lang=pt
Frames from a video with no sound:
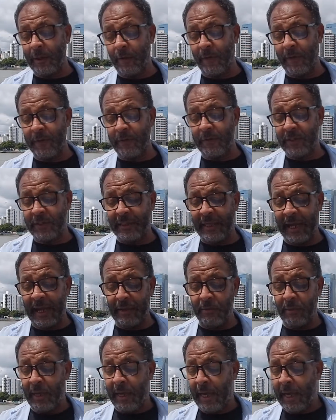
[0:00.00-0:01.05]
Governo do
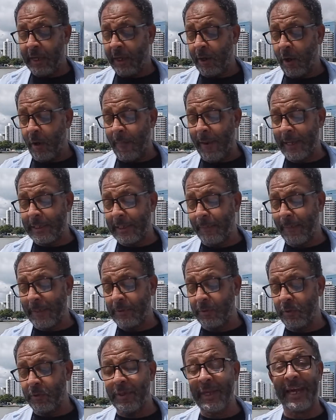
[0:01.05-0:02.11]
Estado, que começa a
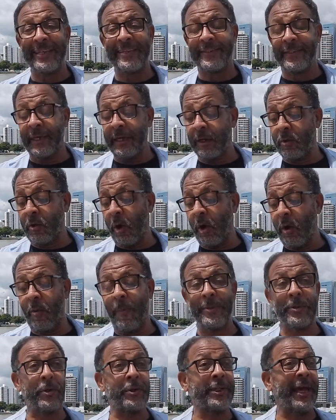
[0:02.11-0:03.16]
partir do dia 5,
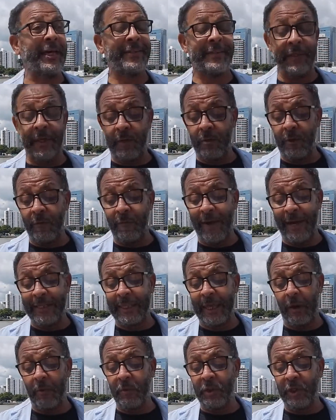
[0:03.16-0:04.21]
começou dia 5 e vai
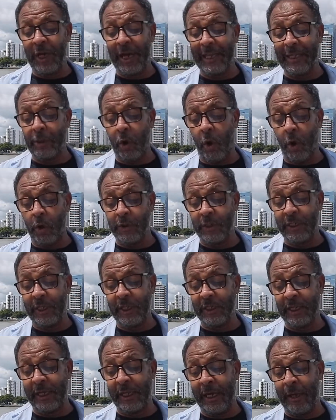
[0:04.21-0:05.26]
até o dia 12
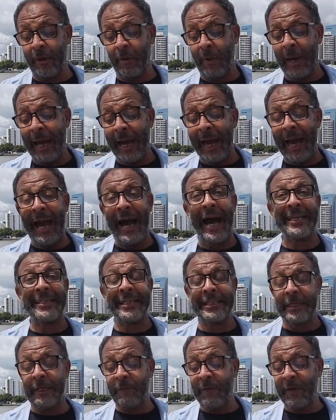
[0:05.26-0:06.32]
de janeiro. As
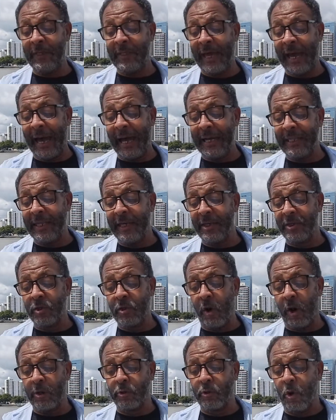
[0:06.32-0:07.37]
atividades
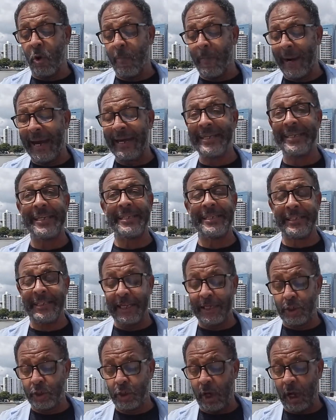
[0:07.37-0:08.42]
contam com mais de
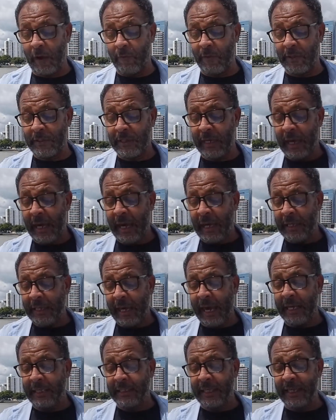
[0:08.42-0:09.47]
60 jovens
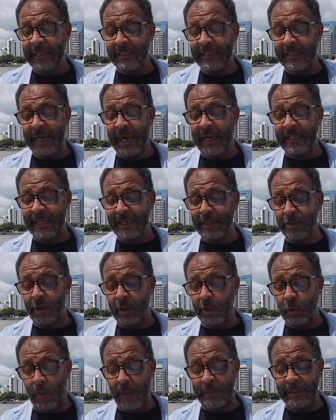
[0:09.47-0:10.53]
entre 6 a
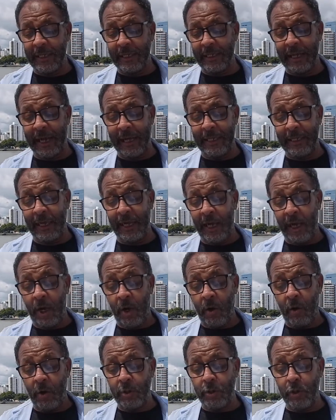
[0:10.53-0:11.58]
18 anos de idade.
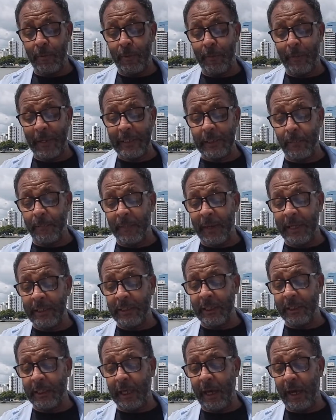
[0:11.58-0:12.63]
Os números de
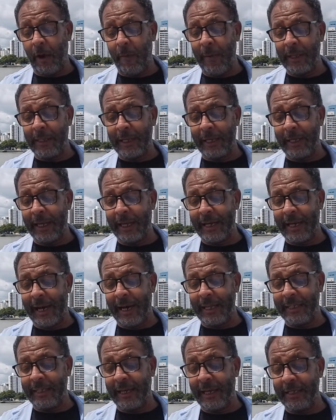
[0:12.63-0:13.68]
participantes têm aumentado a
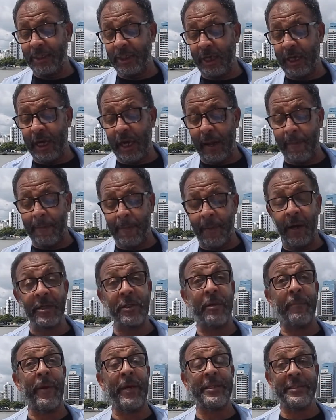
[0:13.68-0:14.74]
cada dia.
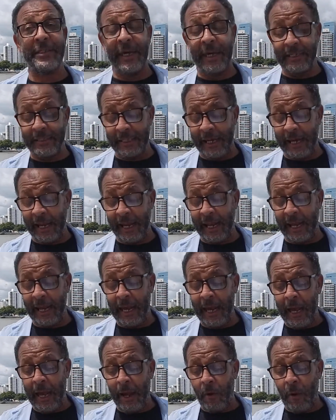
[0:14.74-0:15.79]
Possivelmente se encerrará
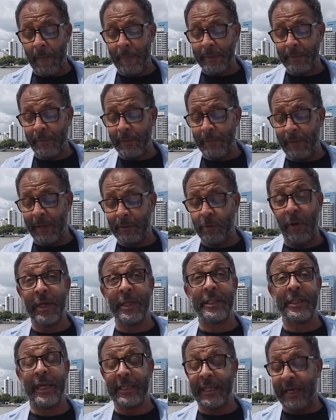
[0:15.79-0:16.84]
com aproximadamente
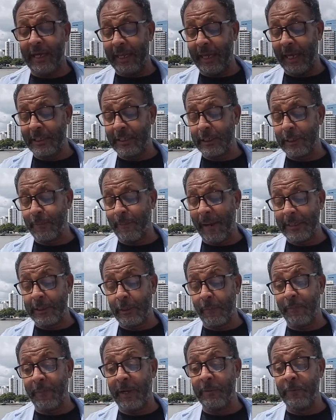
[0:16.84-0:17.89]
80 crianças
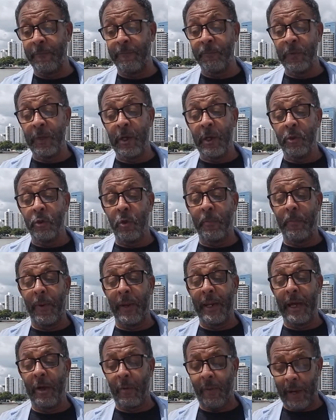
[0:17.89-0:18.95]
participando do
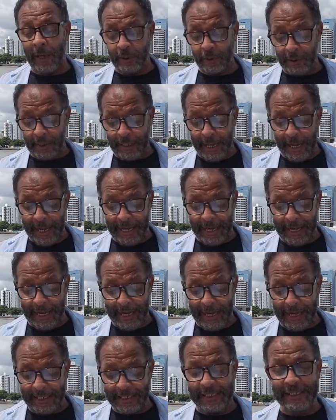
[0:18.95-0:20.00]
polo aquático lá
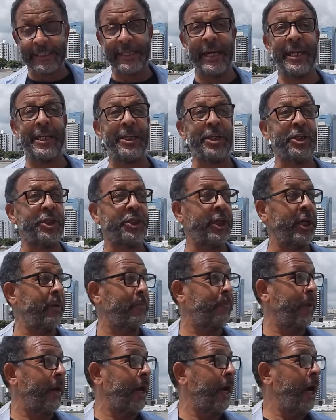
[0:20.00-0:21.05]
em
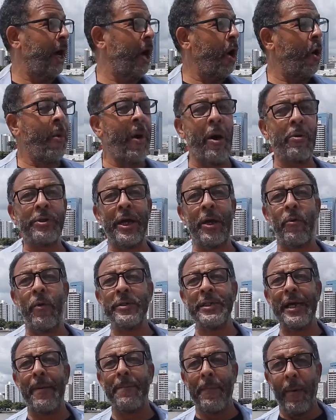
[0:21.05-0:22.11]
Sergipe. Uma outra
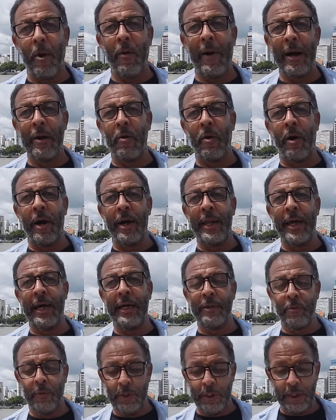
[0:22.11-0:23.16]
coisa boa agora
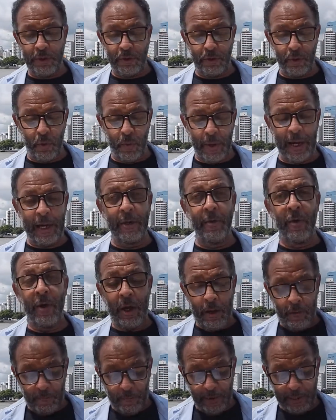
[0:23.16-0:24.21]
no início do ano
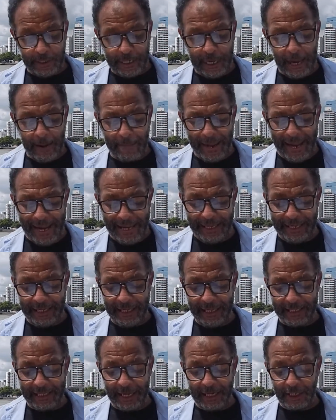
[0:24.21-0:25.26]
foi que a Marina
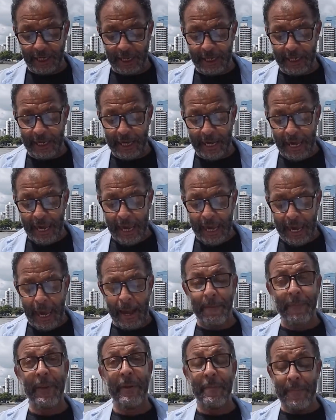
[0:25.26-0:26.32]
Itajaí é a
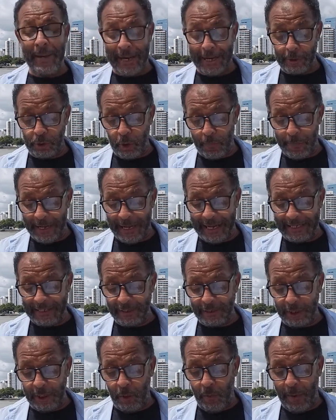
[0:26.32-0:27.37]
primeira do
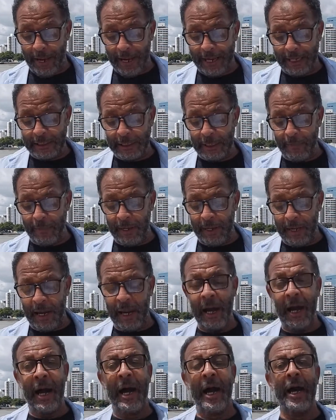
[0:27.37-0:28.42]
Brasil a receber
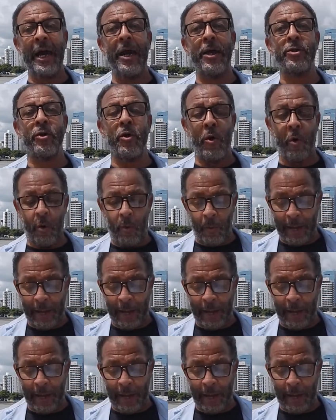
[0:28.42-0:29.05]
a ISO